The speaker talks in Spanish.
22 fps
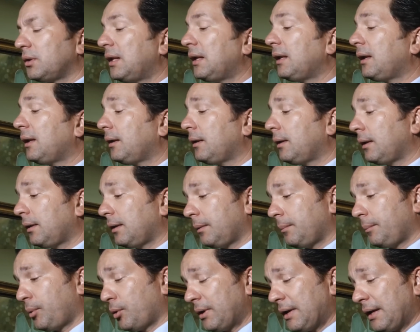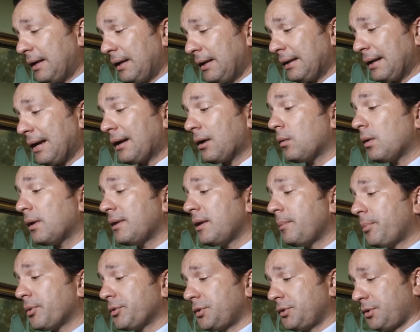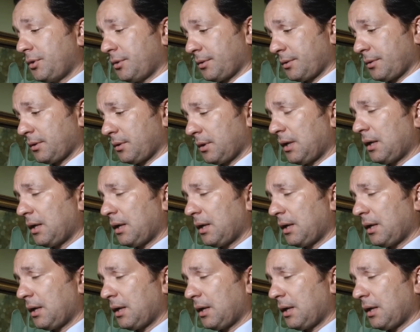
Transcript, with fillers: de eh, poner el cargo a disposición.